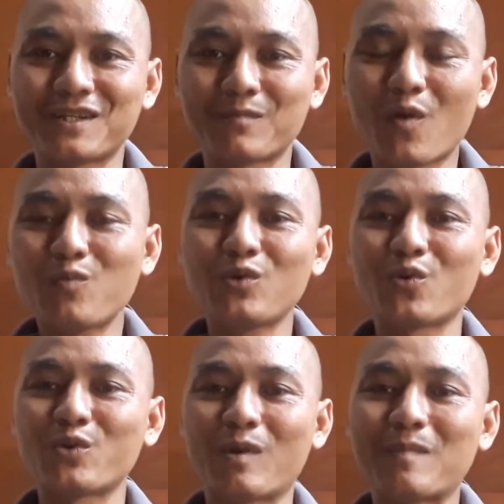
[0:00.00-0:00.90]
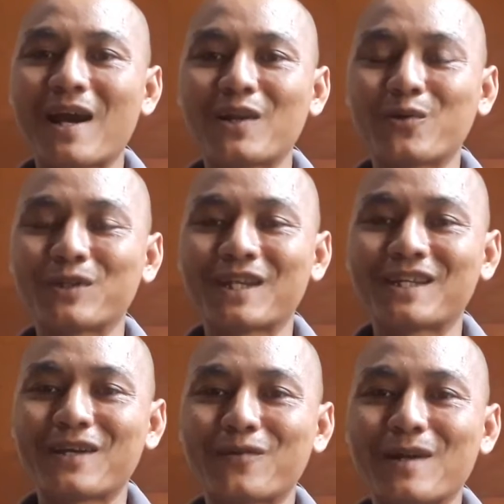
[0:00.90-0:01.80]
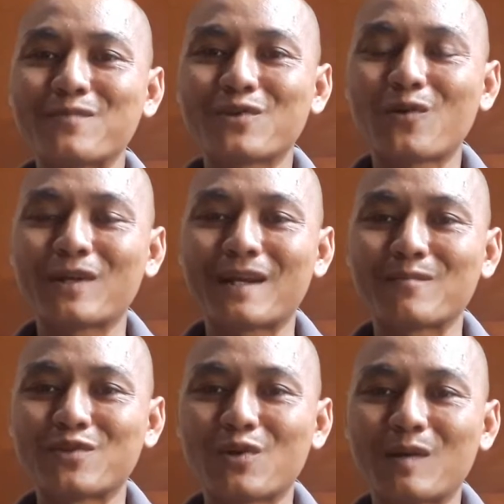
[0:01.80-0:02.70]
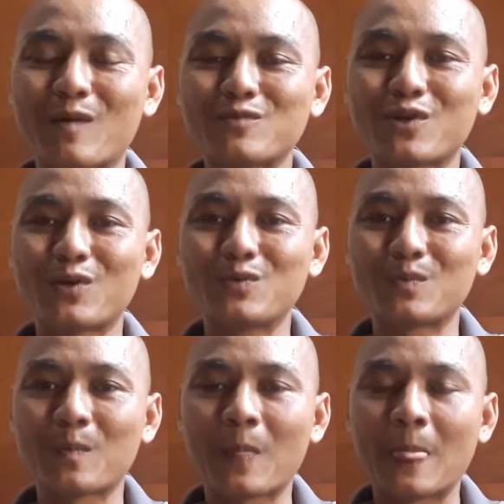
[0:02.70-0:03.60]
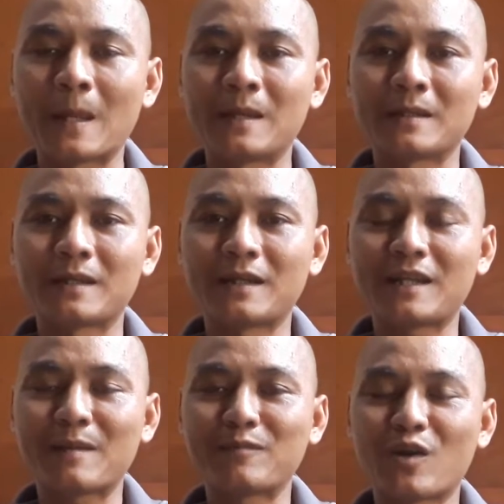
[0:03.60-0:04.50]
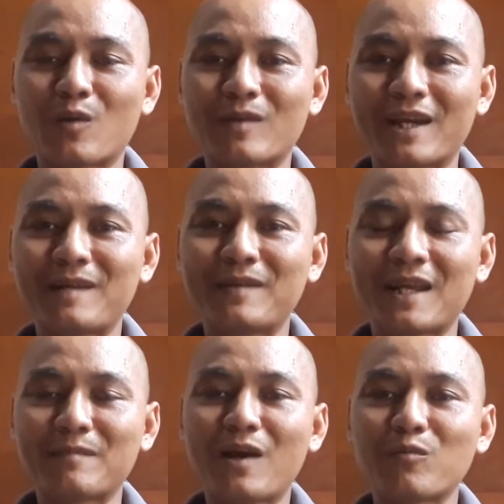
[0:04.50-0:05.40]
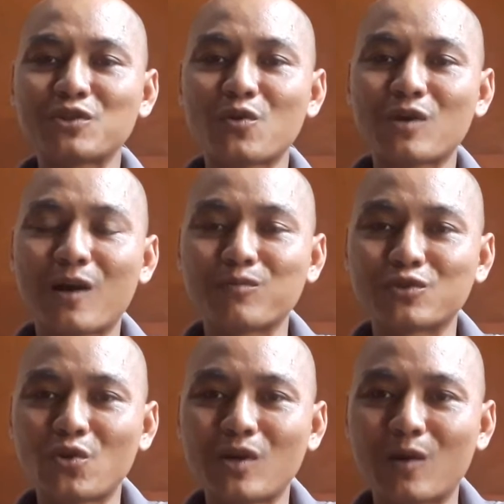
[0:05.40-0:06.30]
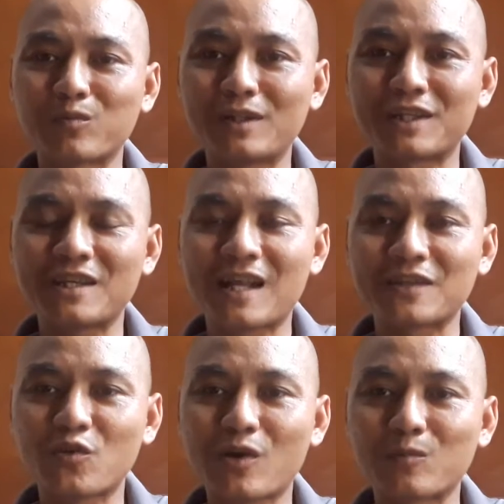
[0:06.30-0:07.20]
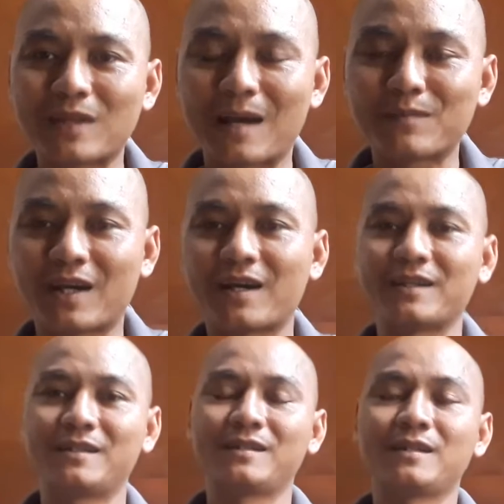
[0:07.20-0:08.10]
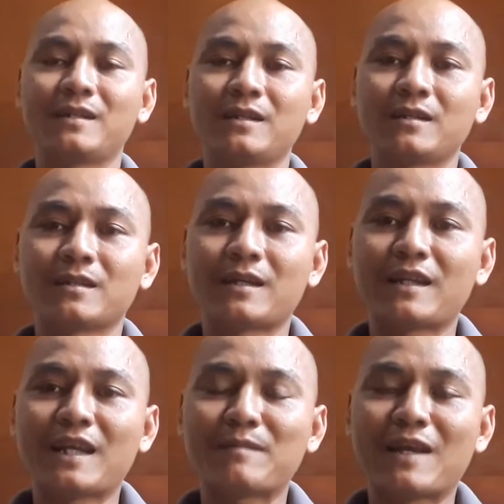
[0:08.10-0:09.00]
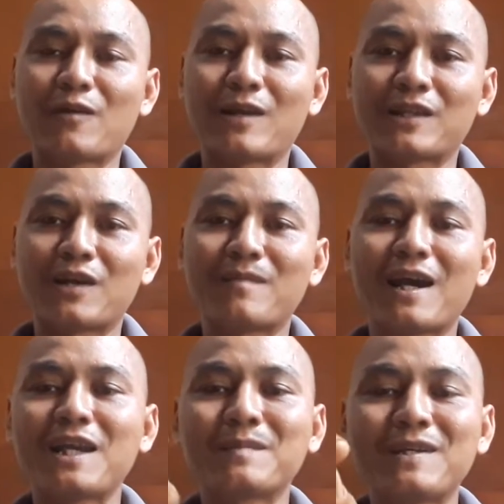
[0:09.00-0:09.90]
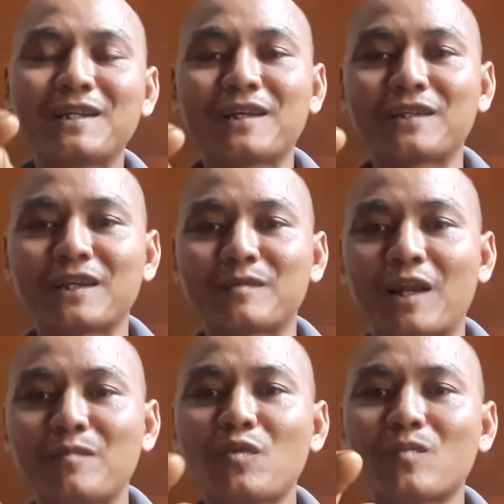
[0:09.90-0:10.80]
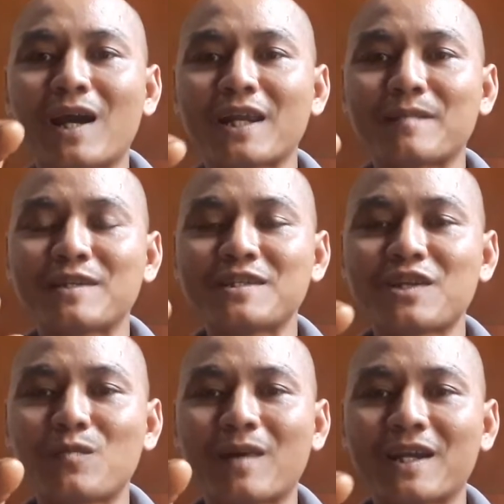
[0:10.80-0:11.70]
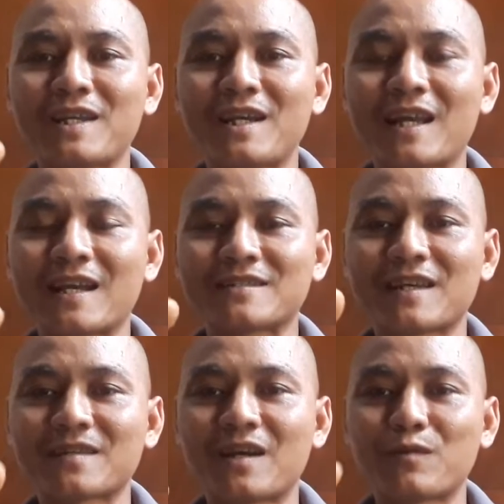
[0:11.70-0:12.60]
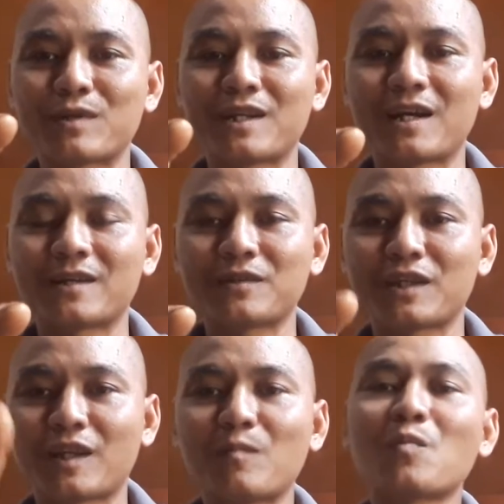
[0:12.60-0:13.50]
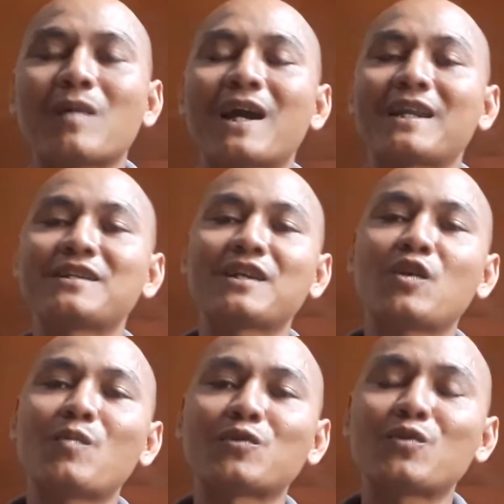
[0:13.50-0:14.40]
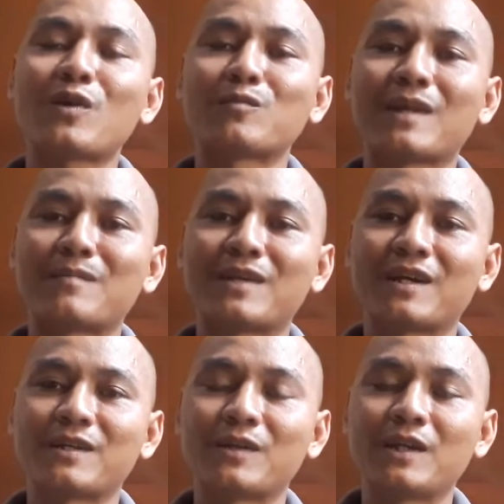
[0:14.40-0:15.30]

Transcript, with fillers: bốn lui hoặc ba lui tùy theo cấp số là năm số là bốn số thì anh em dồn lẹ lắm anh em nó không có số không số không nó chỉ là số không tạm thời thì anh em nào là thợ máy thì biết nữa trên đỉnh môn mai là mấy chiếc 67 hay là Exeter Winner đó trên đỉnh môn mai là sẽ có một số không tạm thời